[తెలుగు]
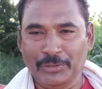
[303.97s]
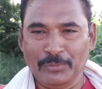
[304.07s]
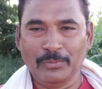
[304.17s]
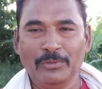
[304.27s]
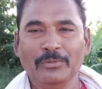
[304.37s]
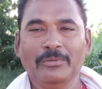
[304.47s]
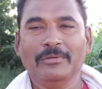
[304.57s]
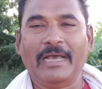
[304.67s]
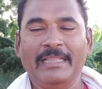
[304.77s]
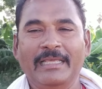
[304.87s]
ఎరువులు
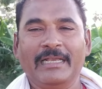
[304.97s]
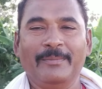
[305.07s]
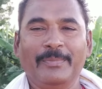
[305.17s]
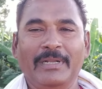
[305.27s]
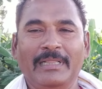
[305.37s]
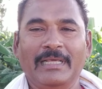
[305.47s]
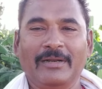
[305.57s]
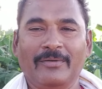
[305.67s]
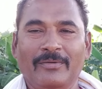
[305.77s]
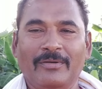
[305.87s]
అదే కంపెనీల
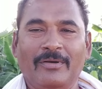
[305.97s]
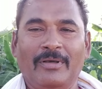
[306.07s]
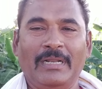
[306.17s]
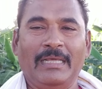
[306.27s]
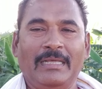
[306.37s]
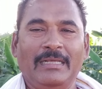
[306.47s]
దగ్గర కొనుక్కోవాలా